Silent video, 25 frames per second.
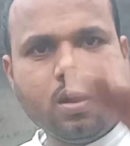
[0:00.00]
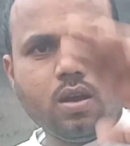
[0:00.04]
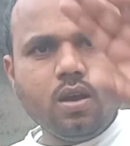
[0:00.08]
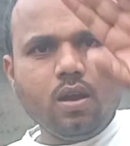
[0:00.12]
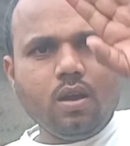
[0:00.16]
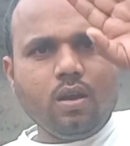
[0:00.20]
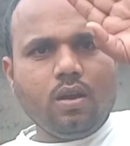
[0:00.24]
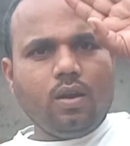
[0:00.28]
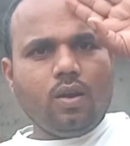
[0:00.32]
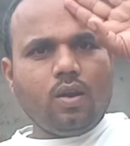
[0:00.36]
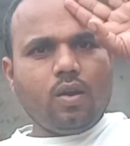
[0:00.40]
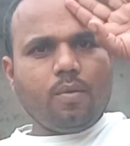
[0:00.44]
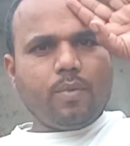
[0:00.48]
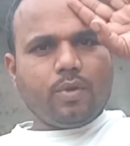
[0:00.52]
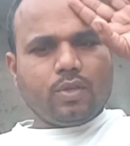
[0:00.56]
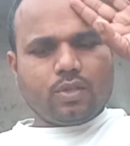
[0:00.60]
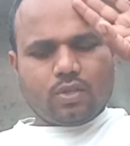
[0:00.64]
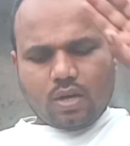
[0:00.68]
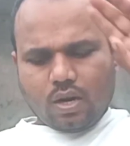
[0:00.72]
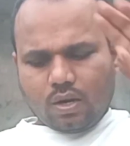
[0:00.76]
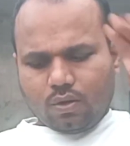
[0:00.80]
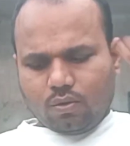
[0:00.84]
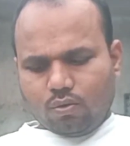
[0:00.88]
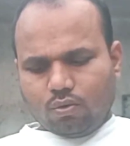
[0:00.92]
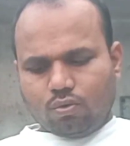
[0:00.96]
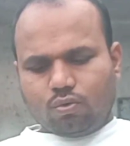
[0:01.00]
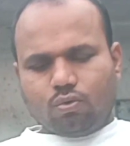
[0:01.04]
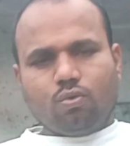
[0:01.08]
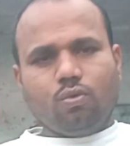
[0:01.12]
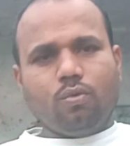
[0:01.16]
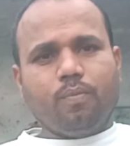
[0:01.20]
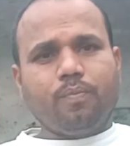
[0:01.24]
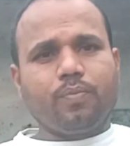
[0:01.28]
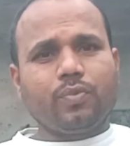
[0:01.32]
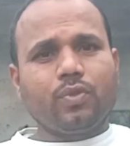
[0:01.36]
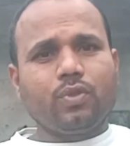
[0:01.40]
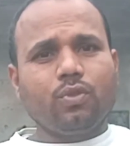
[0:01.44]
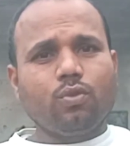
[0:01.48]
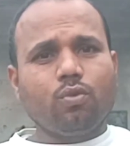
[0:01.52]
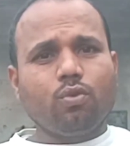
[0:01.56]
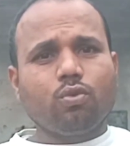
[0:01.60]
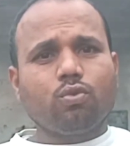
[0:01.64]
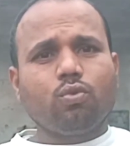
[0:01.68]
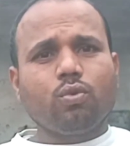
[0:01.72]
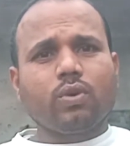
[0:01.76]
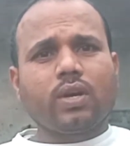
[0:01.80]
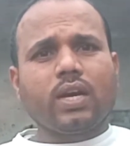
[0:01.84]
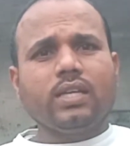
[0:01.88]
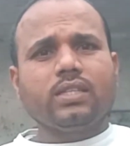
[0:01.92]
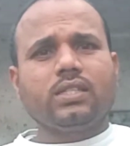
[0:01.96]
नमस्कार दोस्तों दोस्तों
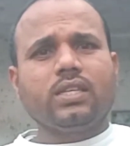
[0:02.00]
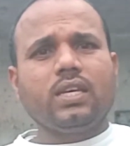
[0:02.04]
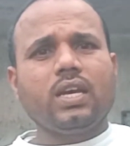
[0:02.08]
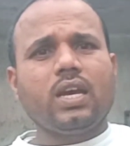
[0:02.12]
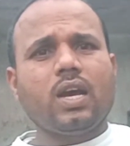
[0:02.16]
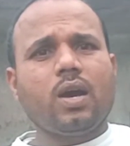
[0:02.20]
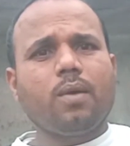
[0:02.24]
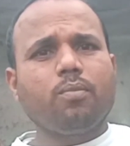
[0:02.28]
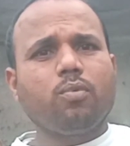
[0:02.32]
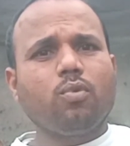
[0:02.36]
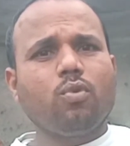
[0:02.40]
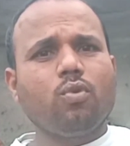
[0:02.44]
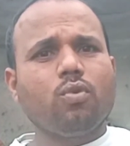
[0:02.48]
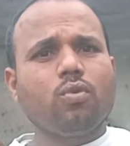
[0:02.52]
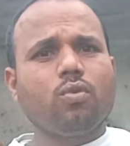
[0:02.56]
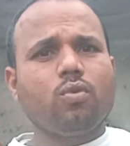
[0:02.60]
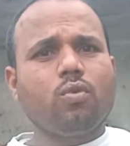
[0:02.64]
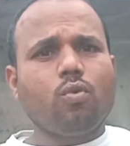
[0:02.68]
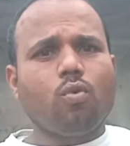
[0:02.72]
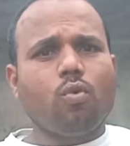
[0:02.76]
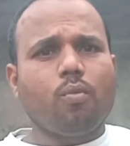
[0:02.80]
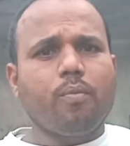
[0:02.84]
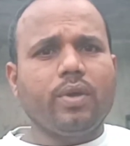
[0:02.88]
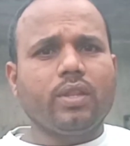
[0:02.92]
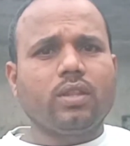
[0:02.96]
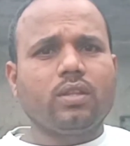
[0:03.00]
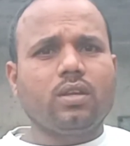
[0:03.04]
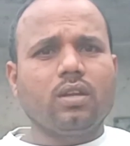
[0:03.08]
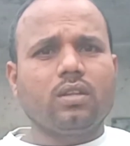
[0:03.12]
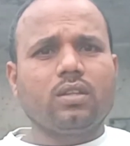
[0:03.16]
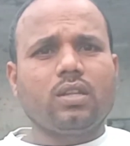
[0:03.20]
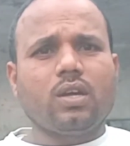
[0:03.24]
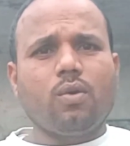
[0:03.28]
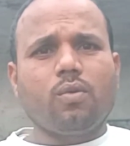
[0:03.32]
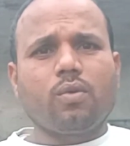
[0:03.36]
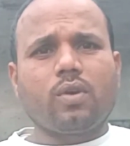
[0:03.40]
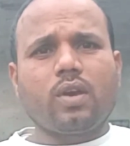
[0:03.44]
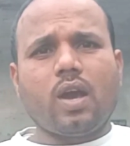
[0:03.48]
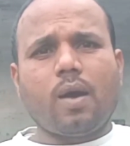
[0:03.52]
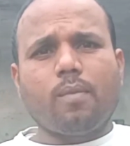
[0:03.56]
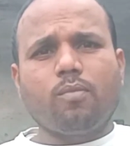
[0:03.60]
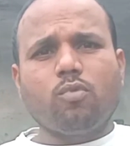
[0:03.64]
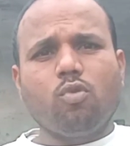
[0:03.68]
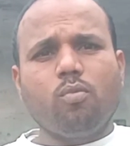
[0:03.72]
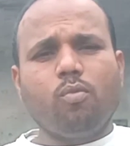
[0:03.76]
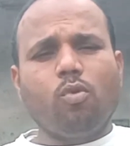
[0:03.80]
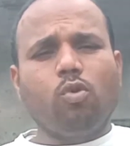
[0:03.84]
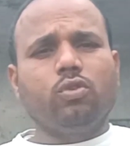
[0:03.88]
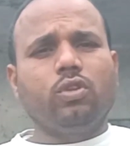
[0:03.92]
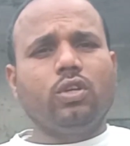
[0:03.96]
कैसे हैं आप लोग उम्मीद करता हूं कि आप
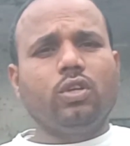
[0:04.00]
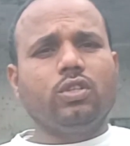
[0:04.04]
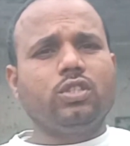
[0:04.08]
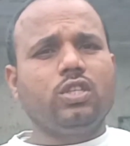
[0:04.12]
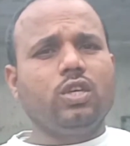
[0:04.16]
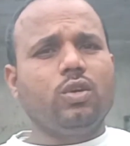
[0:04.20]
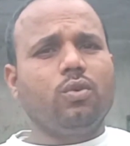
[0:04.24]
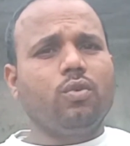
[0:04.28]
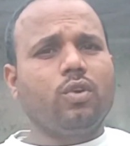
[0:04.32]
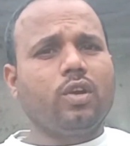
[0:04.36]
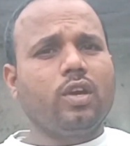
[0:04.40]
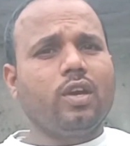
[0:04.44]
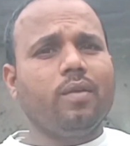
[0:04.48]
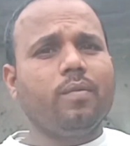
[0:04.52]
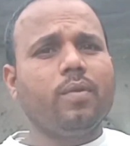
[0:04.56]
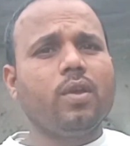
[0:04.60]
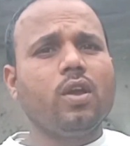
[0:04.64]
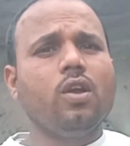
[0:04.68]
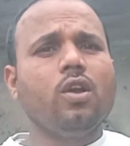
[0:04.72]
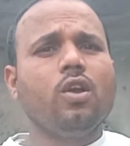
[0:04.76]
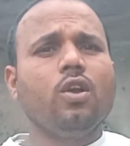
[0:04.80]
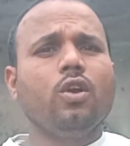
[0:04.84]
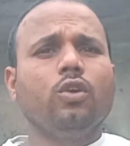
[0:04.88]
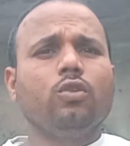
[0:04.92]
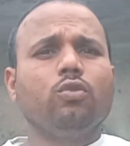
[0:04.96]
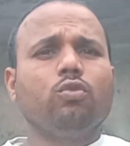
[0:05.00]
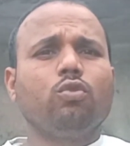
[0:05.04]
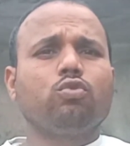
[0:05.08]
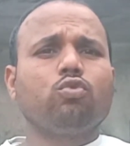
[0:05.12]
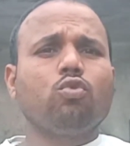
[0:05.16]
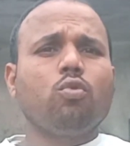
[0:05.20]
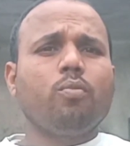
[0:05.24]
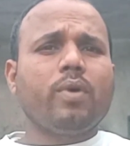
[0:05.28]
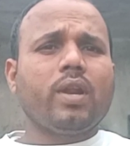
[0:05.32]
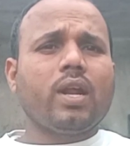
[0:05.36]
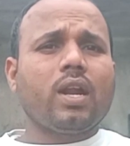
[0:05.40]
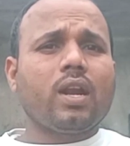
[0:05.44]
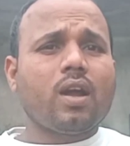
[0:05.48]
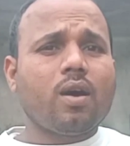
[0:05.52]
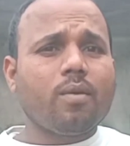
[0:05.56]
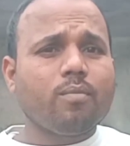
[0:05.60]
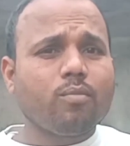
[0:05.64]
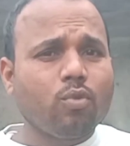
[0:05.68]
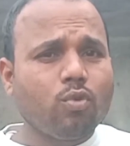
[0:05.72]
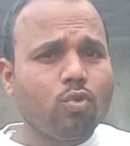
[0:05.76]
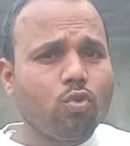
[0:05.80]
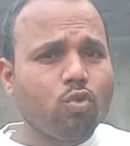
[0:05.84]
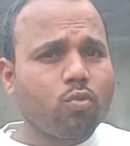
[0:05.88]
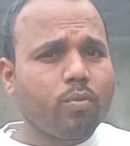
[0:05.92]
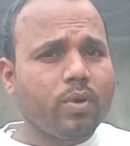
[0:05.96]
लोग बहुत अच्छे होंगे दोस्तों मेरा नाम
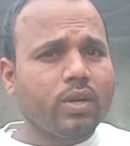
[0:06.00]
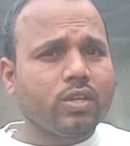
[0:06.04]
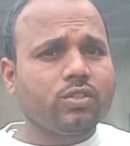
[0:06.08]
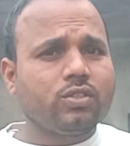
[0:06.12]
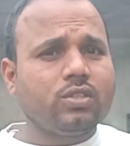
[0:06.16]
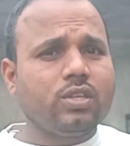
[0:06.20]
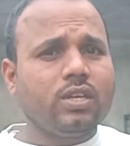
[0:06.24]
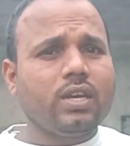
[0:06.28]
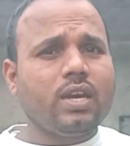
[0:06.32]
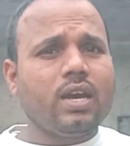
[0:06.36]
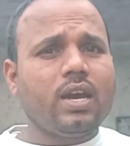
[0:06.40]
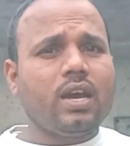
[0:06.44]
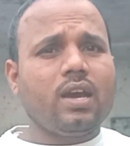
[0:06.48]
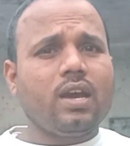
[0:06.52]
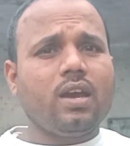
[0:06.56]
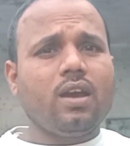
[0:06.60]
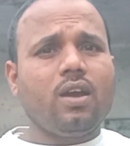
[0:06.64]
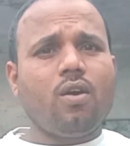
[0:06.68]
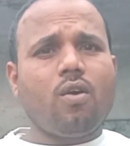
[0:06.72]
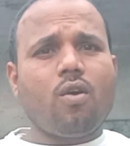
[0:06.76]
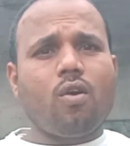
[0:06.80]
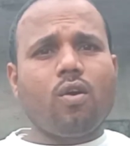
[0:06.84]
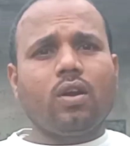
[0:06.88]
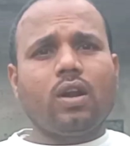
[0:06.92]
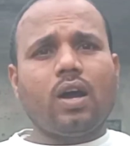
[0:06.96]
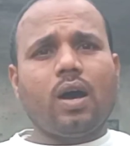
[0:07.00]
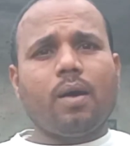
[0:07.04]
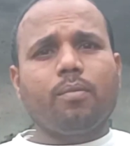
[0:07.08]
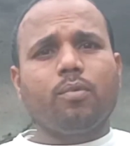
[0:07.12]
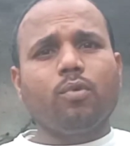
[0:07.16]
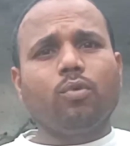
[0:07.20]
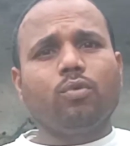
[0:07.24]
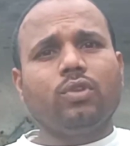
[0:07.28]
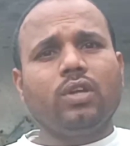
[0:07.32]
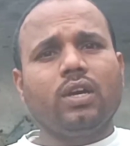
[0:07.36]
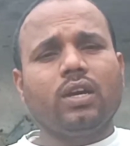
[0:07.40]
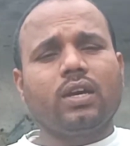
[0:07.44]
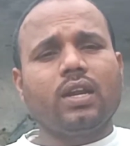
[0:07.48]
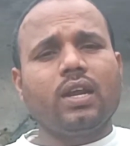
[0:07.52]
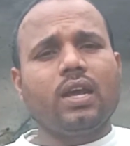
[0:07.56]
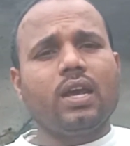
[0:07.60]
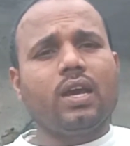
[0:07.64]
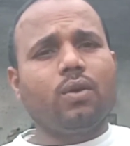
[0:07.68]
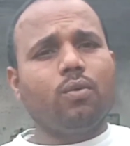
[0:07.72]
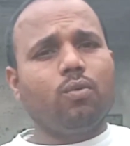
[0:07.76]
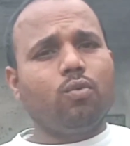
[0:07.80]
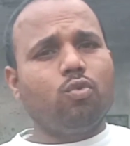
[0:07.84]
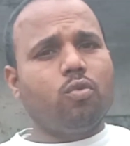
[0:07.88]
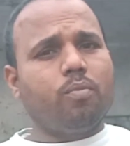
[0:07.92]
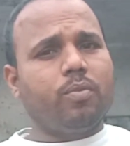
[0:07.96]
गुड्डू कुमार सिंह है और आप लोग देख रहे हैं
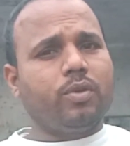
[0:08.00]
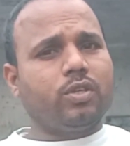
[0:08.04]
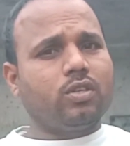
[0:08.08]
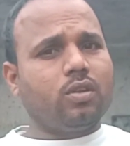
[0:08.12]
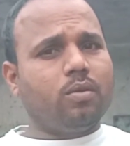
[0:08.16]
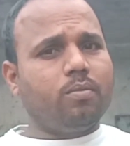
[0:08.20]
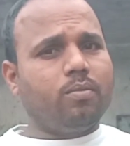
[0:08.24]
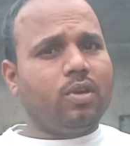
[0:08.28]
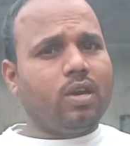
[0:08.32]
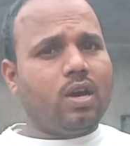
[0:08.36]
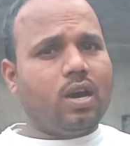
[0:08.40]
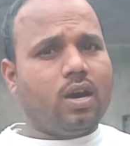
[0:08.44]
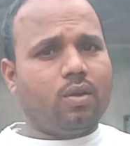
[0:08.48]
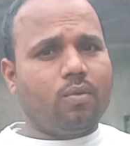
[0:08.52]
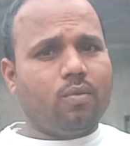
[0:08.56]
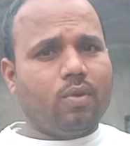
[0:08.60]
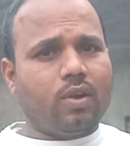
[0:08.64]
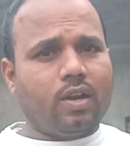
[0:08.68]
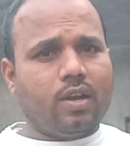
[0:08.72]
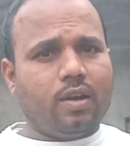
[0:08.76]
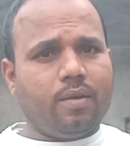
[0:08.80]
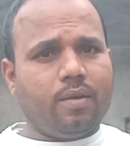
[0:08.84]
गुड्डू ऑफिसल बिहार वाला